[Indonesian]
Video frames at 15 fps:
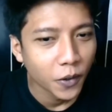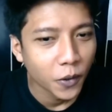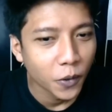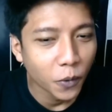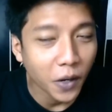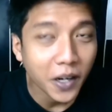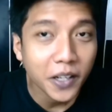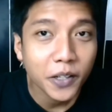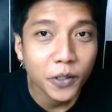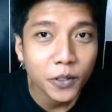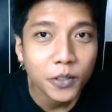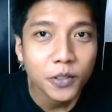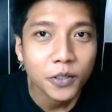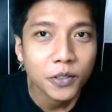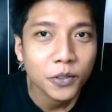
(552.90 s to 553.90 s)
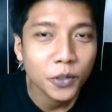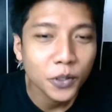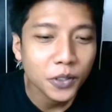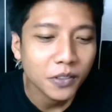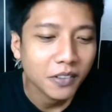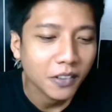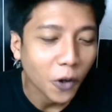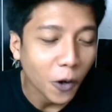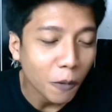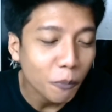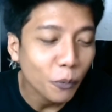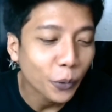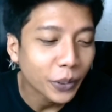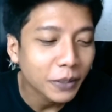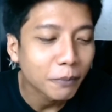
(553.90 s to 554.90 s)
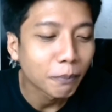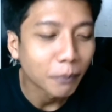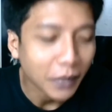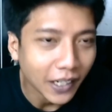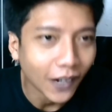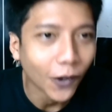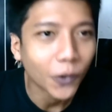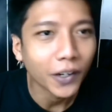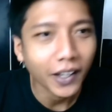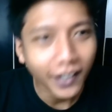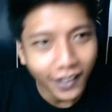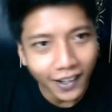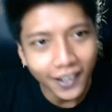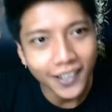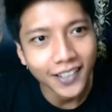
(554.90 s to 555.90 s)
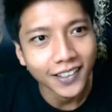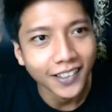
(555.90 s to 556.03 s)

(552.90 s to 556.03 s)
Wah, you should co-op with me. Oke, okay, Kak.